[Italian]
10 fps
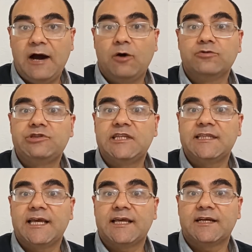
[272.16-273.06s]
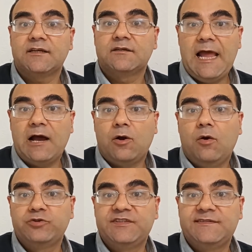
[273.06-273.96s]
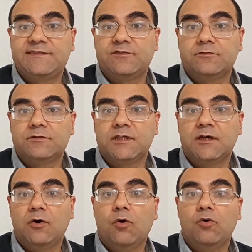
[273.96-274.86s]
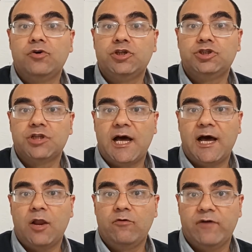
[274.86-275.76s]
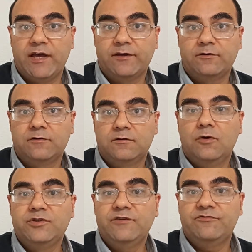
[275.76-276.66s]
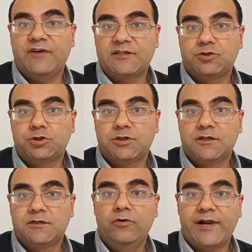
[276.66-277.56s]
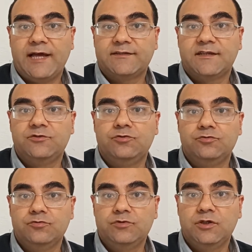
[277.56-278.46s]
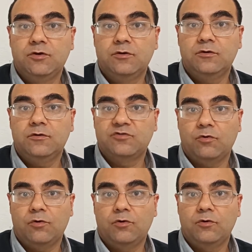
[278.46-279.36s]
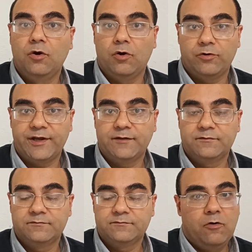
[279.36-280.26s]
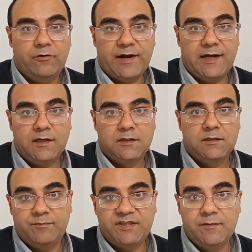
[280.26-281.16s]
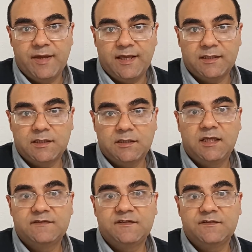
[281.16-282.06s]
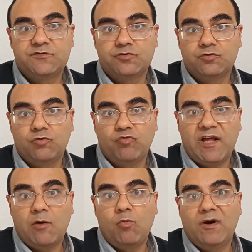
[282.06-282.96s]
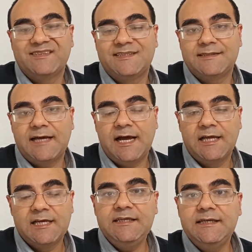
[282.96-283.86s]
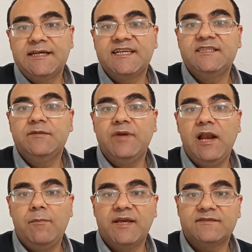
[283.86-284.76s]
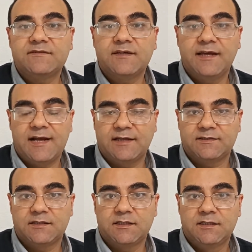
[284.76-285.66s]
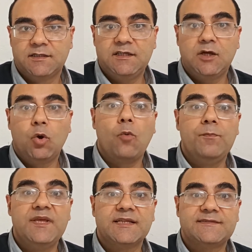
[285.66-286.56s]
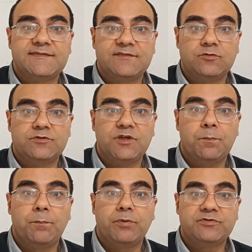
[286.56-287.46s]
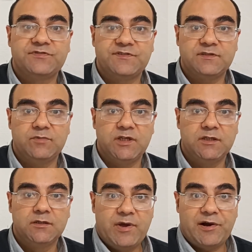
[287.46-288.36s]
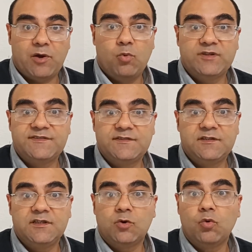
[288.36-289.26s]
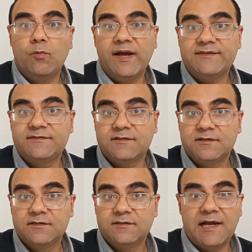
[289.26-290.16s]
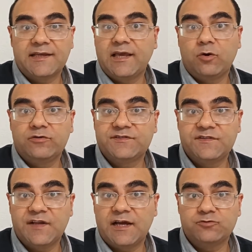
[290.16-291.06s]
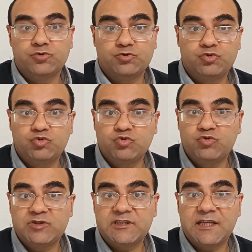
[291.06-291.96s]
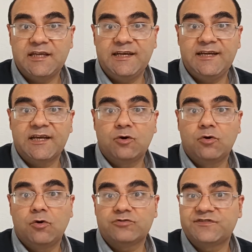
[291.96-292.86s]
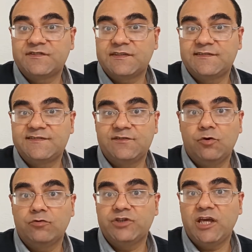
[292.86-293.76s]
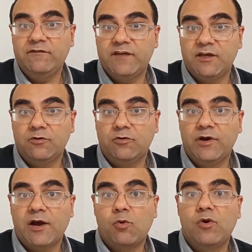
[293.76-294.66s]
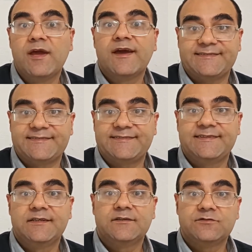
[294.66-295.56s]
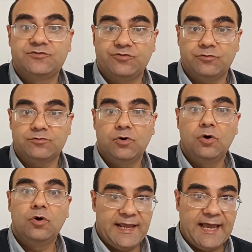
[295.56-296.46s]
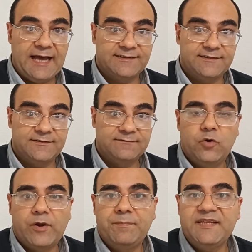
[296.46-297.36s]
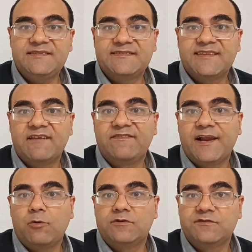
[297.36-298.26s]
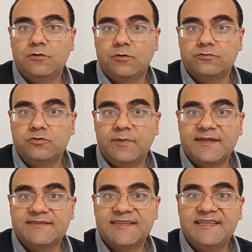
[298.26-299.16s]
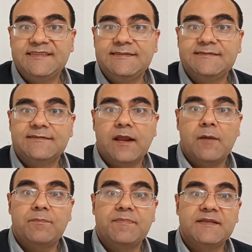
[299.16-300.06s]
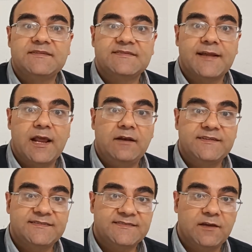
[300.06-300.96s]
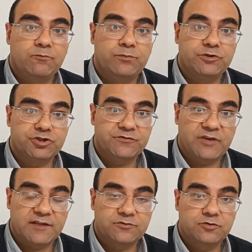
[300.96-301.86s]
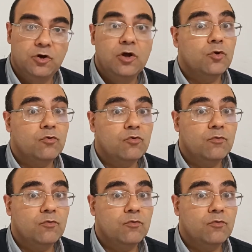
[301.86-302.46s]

a ottenere la posizione originale, ovvero ogni faccia colorata di un unico solo colore. Ora capite bene che esistono una quantità incredibilmente grande di combinazioni possibili per questi cubetti, anche considerando tutte le costrizioni e i vincoli a cui essi sono legati. Ora, per iniziare a fare questo conto, basta iniziare a pensare al semplice fatto che un